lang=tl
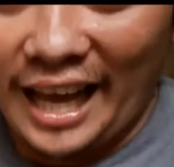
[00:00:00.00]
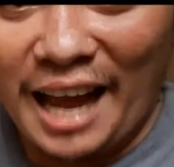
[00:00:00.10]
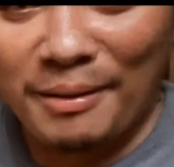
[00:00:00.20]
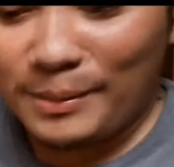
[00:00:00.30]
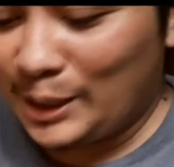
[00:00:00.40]

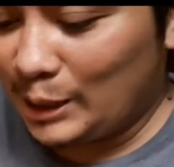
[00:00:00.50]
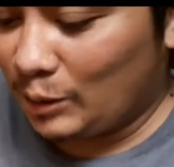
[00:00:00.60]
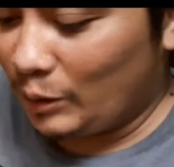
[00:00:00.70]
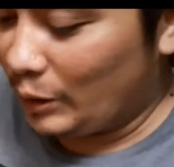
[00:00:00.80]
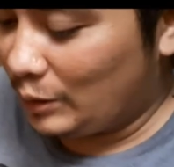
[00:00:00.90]
Hi ma'am sir, so
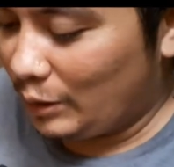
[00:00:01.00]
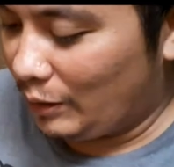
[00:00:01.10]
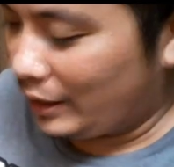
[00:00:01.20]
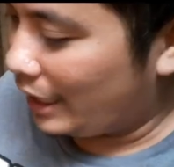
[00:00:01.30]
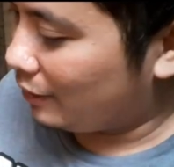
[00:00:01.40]
ito
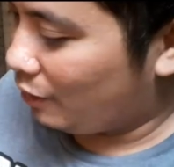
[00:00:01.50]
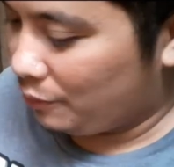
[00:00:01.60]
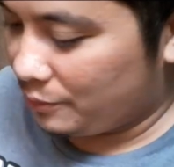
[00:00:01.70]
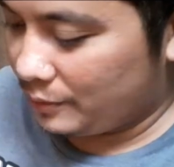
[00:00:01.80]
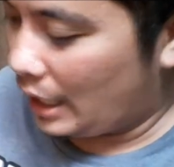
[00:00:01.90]
yung cut off
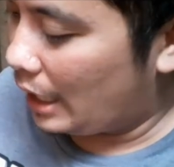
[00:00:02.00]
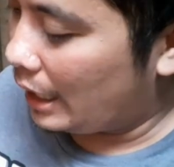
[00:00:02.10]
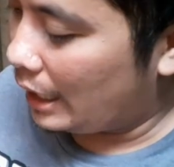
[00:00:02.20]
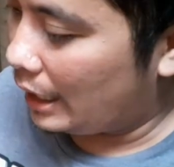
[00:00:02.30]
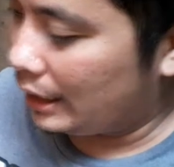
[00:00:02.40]

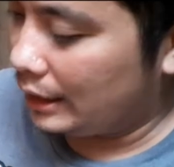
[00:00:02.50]
uh, ah,